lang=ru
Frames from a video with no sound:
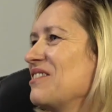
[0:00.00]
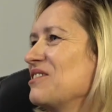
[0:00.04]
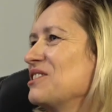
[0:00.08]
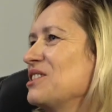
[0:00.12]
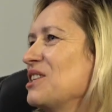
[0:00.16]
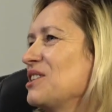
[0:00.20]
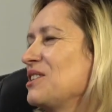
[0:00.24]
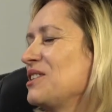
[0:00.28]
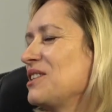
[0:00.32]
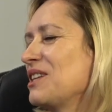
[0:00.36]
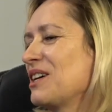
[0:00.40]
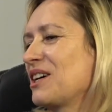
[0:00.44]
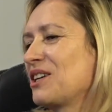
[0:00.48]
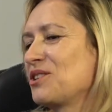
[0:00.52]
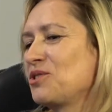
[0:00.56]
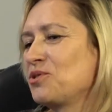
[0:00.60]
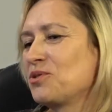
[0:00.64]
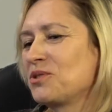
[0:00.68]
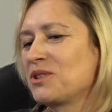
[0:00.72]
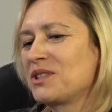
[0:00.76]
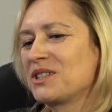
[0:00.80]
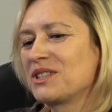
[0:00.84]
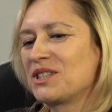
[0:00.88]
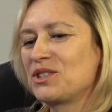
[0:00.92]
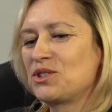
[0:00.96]
Знаете, я
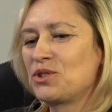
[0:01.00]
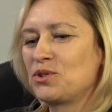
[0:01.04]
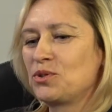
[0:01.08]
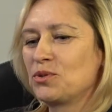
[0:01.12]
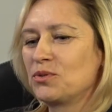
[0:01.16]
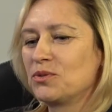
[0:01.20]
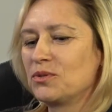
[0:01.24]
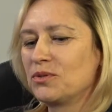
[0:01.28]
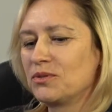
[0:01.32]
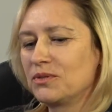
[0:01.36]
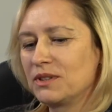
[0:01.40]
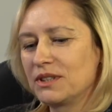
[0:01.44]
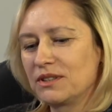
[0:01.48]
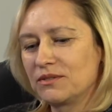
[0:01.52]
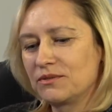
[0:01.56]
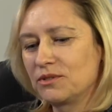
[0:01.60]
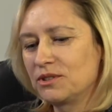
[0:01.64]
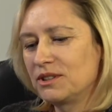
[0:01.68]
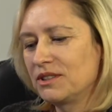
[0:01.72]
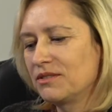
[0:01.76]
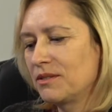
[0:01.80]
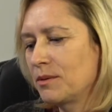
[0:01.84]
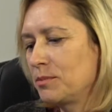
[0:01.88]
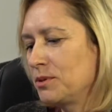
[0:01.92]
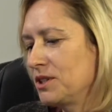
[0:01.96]
хочу сказать, что ну,
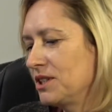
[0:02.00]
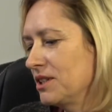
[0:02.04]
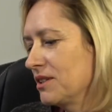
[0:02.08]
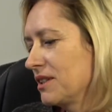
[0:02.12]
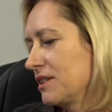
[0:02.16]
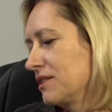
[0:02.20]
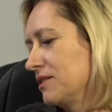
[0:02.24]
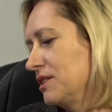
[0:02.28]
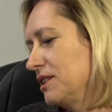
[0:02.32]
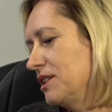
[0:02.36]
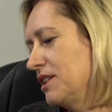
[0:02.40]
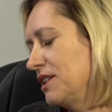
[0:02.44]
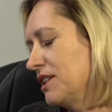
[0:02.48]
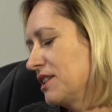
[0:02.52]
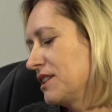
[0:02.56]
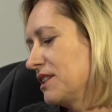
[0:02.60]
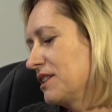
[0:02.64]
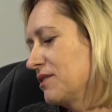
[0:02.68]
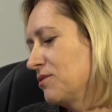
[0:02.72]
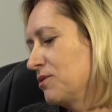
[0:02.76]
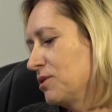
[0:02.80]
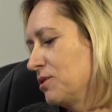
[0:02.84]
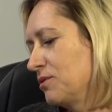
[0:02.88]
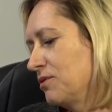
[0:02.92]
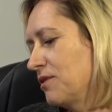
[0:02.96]
вот ну, вообще
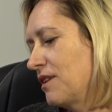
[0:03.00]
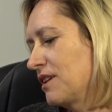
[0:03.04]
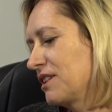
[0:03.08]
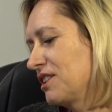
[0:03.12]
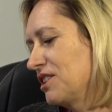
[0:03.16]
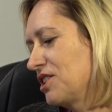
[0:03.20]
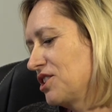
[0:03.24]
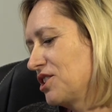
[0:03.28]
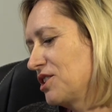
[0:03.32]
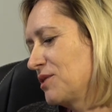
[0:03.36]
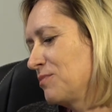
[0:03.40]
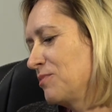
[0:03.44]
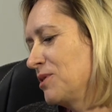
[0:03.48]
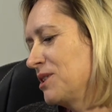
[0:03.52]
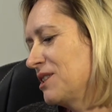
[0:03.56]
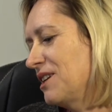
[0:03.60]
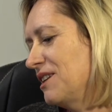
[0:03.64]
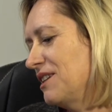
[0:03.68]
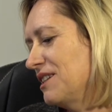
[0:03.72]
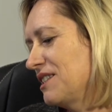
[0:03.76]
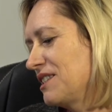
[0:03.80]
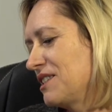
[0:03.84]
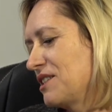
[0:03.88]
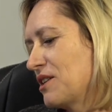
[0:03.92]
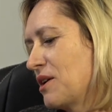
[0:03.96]
интересно вот факт нашей
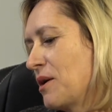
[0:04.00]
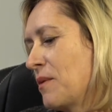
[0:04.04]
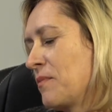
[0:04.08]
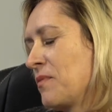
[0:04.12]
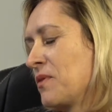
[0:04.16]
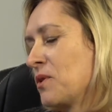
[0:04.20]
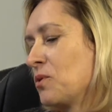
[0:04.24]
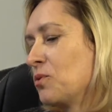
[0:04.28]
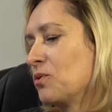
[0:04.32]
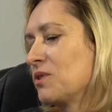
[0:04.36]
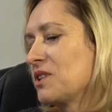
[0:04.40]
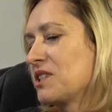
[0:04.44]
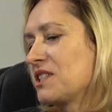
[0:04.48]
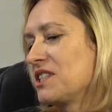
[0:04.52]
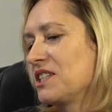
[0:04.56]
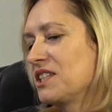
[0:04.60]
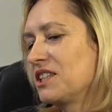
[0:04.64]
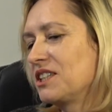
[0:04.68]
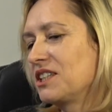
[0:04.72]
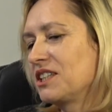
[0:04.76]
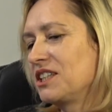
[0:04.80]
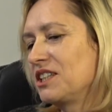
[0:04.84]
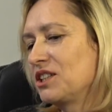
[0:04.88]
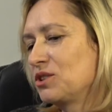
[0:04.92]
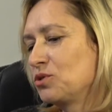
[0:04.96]
специальности. У нас
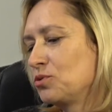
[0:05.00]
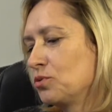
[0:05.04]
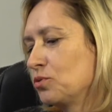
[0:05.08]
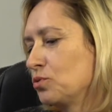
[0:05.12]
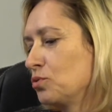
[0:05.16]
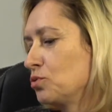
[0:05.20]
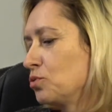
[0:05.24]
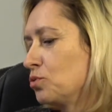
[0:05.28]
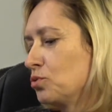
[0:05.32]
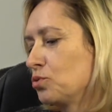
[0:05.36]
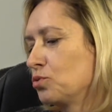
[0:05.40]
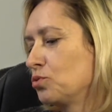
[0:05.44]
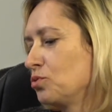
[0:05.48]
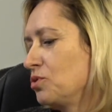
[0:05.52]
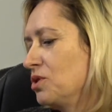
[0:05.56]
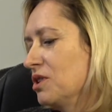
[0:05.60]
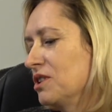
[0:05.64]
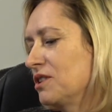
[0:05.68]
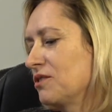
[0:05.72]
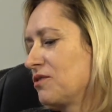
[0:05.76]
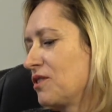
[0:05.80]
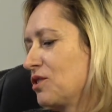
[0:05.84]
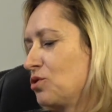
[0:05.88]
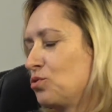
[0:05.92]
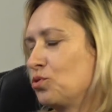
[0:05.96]
нет таких
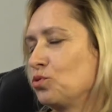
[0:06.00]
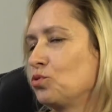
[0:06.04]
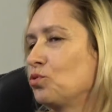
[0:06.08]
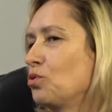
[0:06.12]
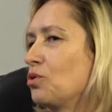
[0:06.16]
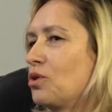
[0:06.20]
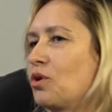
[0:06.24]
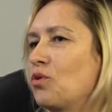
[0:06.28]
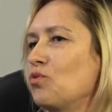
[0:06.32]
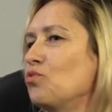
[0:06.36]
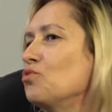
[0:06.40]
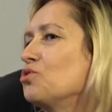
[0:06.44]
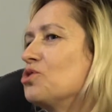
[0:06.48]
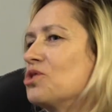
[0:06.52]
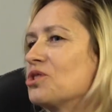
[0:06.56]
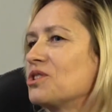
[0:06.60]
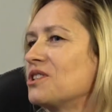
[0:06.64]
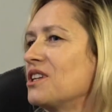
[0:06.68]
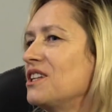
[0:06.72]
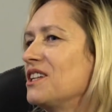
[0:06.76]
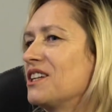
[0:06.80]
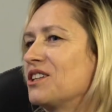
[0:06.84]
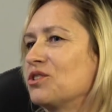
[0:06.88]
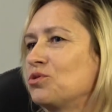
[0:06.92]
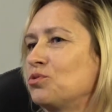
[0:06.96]
студентов, которые только
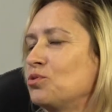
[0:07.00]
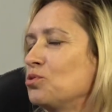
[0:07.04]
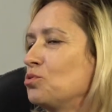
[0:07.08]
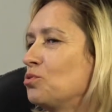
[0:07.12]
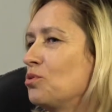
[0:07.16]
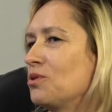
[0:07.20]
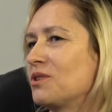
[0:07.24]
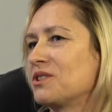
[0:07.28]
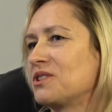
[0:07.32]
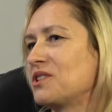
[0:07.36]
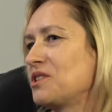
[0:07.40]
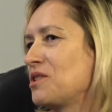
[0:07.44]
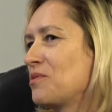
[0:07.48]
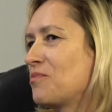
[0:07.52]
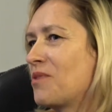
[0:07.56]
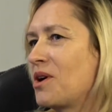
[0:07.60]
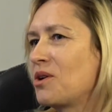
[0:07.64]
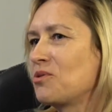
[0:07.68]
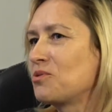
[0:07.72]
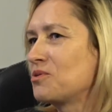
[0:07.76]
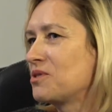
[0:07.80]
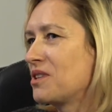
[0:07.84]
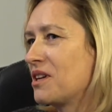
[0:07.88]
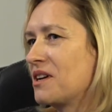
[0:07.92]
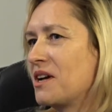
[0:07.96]
учатся или которые только
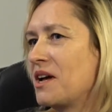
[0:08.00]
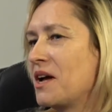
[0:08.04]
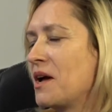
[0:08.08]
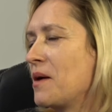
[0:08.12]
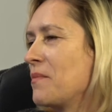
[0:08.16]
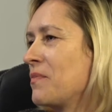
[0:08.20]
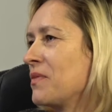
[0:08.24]
занимаются.